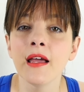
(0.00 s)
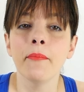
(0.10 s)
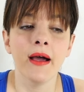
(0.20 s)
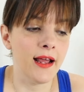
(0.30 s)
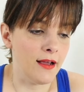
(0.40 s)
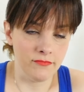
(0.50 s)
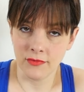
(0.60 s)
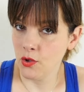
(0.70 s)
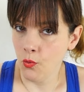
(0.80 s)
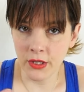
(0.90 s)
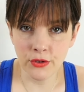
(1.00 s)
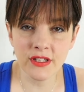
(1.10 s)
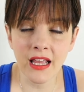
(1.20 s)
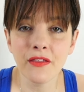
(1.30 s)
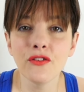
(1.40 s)
para Windows
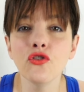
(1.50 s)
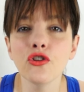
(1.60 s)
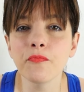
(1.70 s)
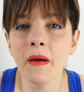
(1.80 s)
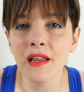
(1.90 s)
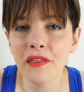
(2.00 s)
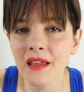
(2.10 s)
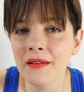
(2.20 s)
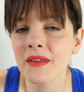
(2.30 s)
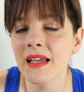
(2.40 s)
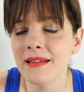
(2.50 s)
10 nos parecen